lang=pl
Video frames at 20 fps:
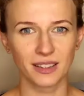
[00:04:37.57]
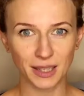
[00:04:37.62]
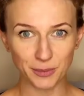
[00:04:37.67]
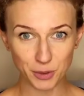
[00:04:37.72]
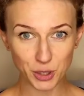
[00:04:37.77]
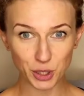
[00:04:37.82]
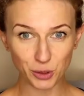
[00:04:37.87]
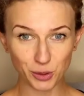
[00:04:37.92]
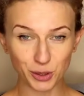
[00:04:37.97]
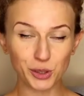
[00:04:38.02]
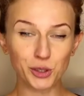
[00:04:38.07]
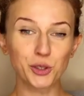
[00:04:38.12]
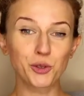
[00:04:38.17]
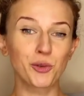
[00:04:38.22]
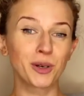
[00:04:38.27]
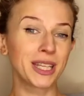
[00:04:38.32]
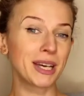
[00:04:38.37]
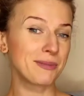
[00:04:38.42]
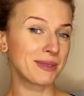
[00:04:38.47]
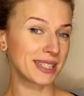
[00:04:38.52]
Na przykład
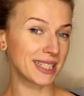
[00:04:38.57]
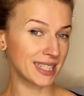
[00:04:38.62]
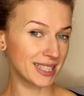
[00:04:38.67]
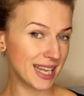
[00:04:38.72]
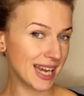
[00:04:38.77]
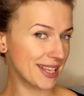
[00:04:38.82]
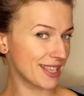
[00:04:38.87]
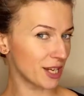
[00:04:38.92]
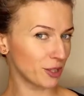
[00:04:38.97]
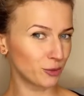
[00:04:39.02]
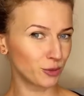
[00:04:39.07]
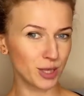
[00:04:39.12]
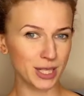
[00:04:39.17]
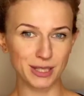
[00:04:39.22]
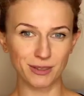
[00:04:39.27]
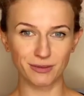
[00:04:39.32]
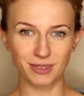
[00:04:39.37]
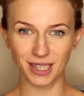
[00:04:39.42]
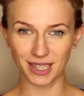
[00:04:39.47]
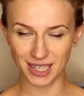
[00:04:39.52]
odkładamy zadania,
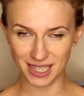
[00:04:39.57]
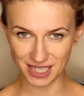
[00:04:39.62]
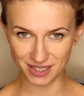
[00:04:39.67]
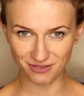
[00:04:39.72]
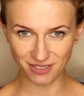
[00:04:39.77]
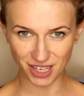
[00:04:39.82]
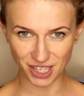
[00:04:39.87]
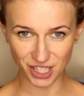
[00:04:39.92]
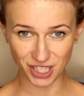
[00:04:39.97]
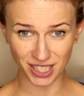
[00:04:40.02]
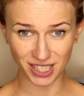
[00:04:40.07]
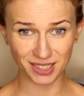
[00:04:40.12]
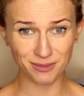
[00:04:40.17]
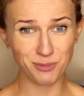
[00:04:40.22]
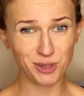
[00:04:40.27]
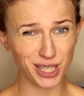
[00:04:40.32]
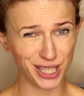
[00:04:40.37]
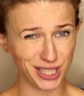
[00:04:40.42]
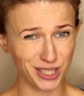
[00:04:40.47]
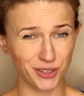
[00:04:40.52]
które są dla nas
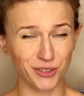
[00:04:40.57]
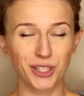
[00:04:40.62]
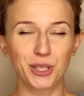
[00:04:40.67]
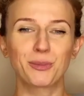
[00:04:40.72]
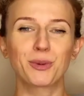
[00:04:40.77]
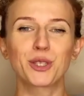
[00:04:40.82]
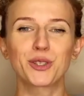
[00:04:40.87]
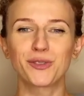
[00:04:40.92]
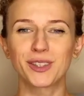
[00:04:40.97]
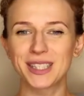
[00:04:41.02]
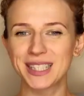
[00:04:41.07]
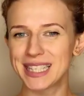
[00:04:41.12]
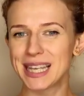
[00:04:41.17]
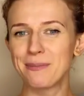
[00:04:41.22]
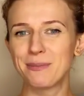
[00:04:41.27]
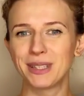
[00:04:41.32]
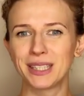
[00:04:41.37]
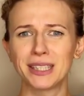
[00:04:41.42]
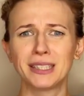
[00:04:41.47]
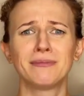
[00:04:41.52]
ważne, przez co nie
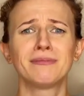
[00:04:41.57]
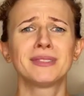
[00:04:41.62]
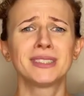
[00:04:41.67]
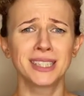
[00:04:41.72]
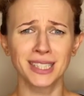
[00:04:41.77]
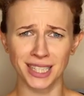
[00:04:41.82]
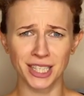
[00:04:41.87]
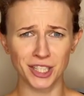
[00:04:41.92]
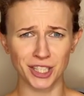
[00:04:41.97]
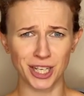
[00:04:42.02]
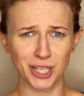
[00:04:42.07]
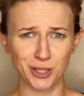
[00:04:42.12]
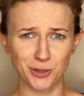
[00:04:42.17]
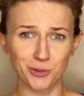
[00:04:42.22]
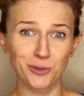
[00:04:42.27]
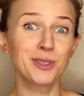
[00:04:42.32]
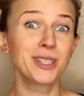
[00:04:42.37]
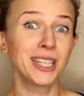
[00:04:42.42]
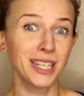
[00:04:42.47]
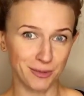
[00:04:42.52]
poświęcamy im tyle
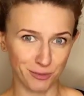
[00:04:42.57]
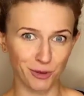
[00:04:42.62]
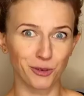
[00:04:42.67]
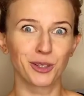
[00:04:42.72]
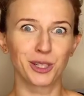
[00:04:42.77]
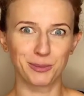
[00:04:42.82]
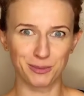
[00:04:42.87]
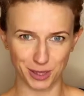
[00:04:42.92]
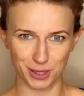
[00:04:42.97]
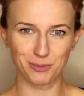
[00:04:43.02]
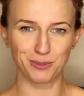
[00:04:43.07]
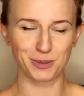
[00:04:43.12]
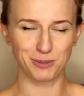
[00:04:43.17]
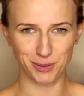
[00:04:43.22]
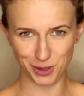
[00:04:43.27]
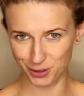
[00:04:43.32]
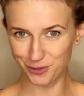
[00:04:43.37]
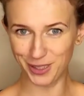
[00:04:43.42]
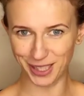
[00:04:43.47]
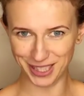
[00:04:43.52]
czasu, ile
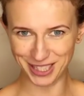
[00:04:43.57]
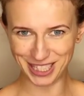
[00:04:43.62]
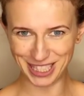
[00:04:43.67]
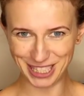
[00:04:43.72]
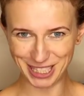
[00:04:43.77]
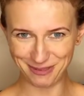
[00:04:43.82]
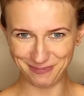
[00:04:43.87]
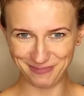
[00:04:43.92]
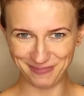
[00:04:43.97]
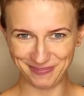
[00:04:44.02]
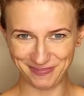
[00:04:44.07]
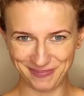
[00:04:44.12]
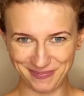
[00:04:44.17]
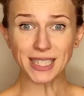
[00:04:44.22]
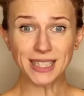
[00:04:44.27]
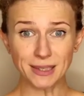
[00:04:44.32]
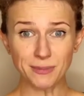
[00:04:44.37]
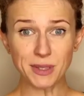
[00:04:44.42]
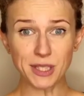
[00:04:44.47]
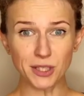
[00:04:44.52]
moglibyśmy poświęcić.
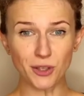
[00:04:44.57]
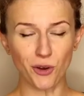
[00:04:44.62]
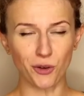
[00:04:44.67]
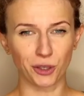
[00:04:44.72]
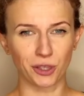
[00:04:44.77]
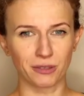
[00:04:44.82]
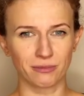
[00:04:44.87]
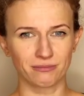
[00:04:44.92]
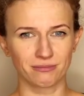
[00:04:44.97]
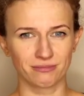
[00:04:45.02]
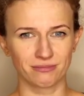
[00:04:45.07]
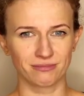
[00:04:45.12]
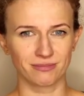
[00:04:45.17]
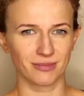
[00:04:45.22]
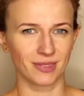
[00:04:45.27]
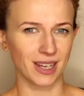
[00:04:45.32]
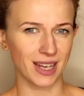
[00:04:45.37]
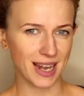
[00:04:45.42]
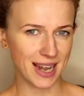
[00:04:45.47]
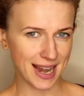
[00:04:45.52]
Poza tym stoi
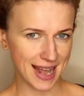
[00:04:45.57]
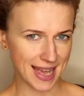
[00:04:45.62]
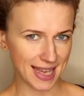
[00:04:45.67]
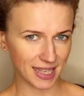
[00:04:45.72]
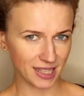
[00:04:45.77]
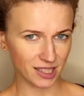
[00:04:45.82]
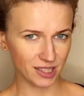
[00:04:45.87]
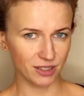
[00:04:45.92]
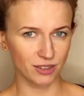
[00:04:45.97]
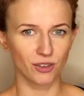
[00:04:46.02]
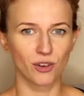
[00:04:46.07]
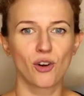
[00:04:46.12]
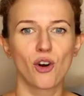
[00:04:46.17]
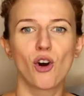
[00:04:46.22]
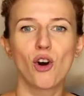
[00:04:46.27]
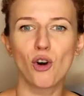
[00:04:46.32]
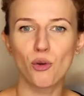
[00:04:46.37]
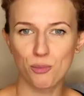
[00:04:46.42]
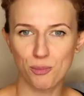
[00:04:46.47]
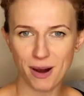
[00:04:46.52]
lęk,
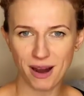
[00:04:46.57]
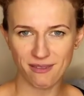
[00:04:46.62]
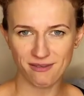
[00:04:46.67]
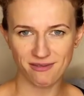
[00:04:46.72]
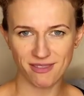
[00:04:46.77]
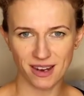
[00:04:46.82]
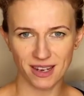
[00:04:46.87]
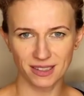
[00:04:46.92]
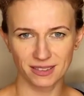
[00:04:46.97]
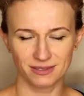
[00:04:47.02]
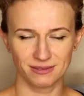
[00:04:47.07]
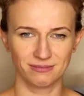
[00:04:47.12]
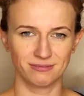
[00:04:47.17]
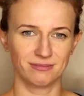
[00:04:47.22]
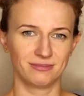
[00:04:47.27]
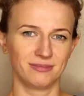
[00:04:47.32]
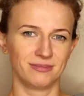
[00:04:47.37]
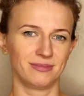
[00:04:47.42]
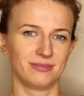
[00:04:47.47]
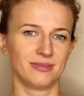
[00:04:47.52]
obawa,
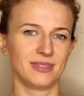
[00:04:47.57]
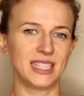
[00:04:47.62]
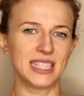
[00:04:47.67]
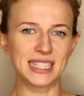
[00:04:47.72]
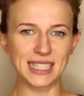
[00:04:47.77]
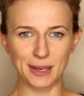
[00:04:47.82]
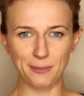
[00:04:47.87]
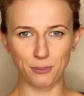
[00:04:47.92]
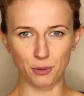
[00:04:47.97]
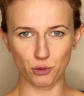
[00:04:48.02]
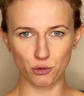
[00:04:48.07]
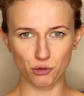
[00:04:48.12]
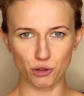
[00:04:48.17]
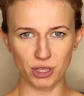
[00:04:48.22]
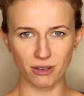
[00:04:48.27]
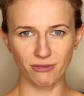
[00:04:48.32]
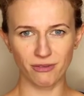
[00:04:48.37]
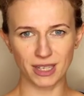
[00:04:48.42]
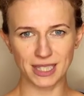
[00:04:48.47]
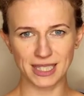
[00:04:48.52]
niskie
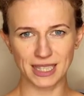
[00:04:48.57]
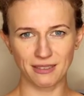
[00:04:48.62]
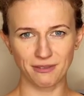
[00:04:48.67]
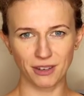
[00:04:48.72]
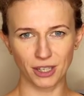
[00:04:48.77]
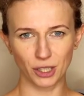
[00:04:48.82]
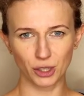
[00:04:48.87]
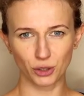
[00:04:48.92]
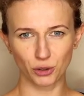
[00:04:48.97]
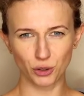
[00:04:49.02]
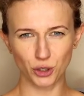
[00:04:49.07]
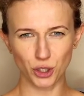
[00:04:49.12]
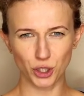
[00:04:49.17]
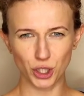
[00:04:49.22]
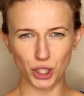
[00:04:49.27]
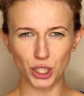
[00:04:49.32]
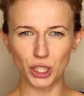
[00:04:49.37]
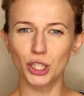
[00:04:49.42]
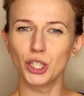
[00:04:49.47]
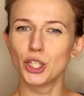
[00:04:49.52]
poczucie własnej
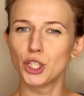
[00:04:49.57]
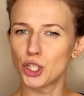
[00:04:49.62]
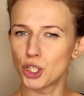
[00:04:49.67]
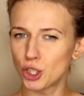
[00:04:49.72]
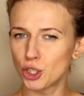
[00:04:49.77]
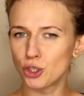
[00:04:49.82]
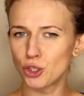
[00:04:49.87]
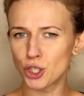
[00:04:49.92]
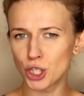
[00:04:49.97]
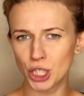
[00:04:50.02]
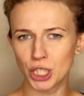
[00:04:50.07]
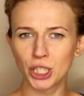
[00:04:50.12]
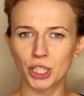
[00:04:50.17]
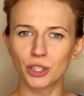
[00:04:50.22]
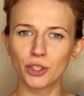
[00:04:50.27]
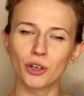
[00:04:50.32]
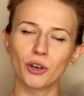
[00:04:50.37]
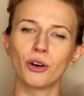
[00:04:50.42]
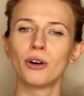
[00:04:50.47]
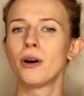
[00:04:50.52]
wartości czy
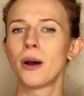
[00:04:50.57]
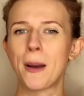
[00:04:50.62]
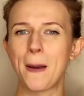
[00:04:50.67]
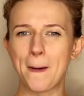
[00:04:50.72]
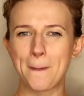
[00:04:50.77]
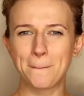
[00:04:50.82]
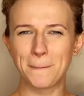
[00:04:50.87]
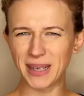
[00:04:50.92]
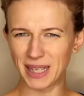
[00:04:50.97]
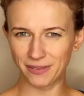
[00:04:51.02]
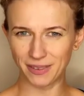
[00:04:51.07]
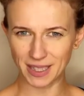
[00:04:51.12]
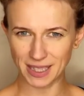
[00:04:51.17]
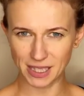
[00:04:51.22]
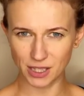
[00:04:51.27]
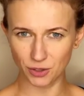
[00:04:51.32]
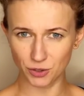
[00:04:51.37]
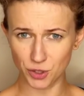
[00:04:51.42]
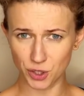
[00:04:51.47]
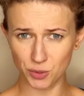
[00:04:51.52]
dążenie do
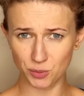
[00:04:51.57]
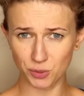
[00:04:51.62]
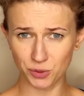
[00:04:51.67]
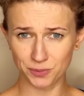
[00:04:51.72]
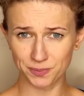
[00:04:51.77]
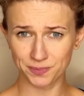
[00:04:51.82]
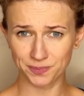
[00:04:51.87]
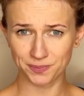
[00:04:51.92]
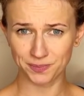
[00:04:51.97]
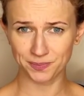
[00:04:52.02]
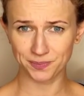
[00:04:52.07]
perfekcjonizmu.